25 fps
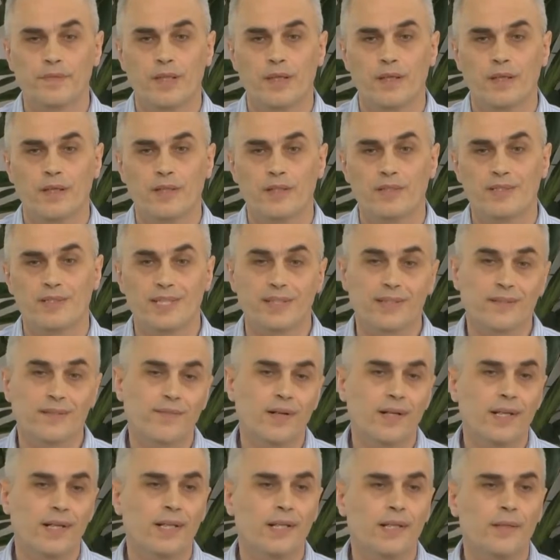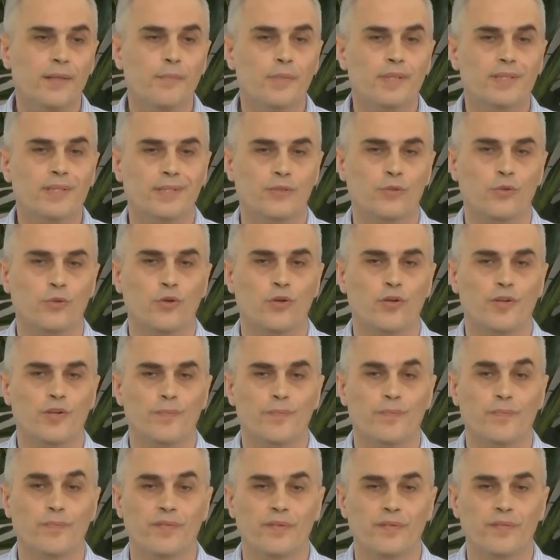Задавали ли мы такое,
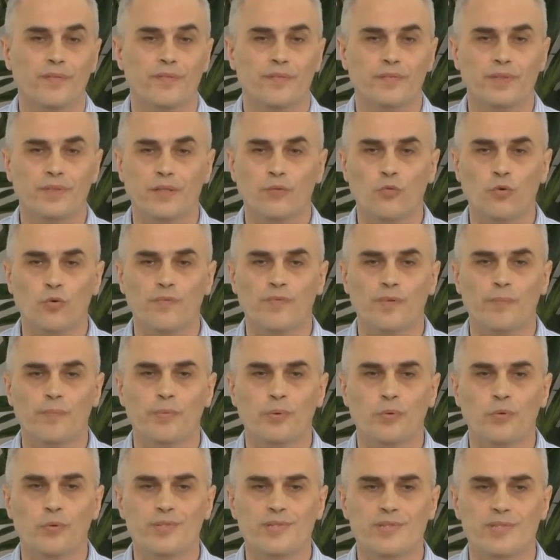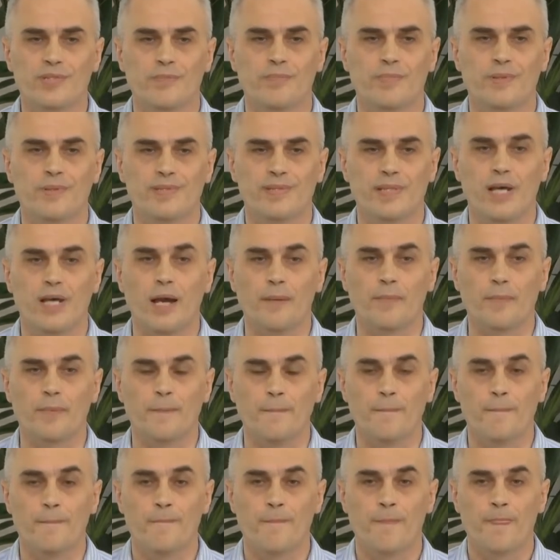э, такой вопрос себе сами?
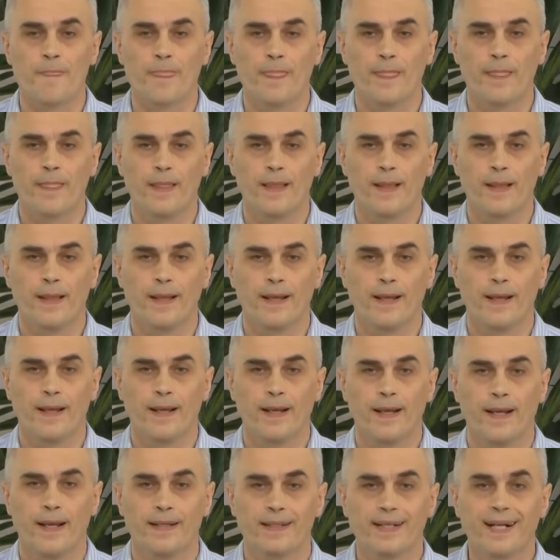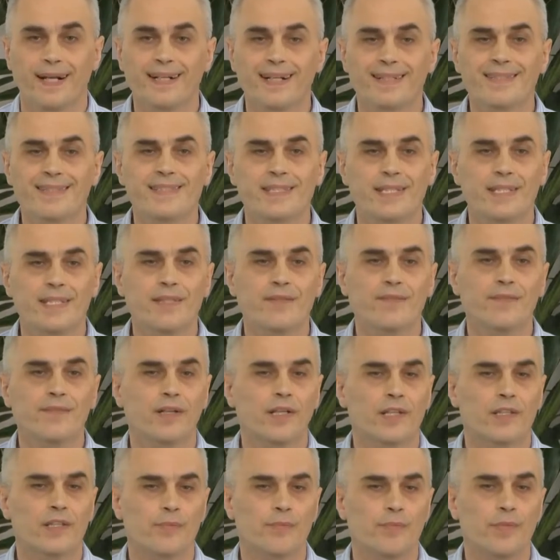Как
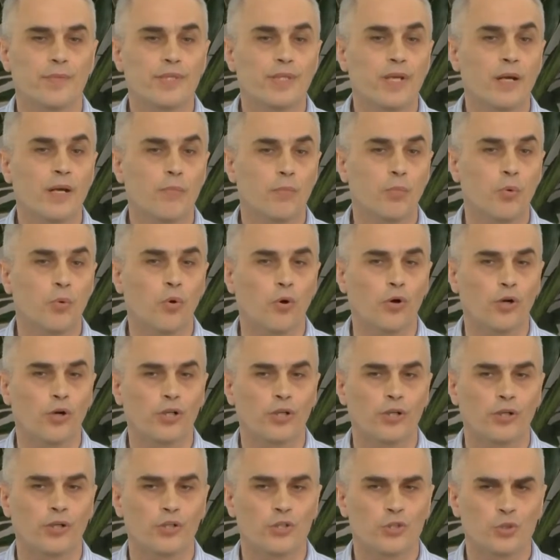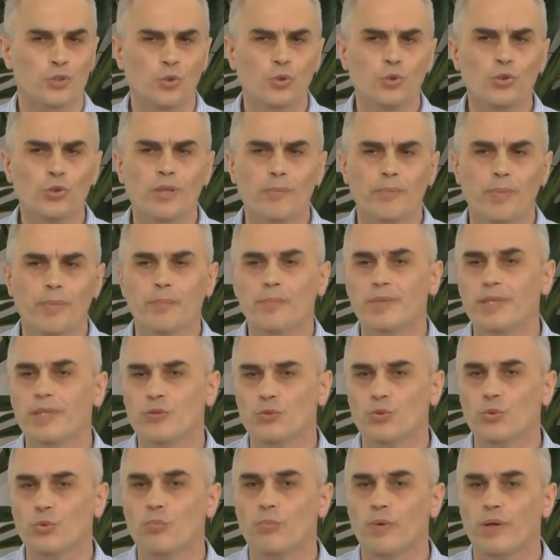оценивает меня Бог? Что Он обо мне
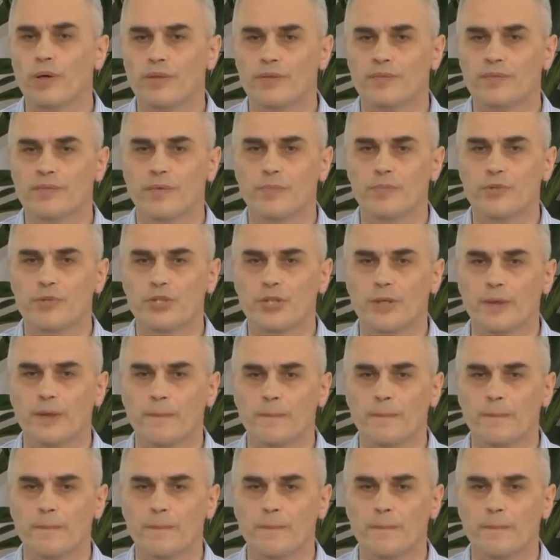думает вообще?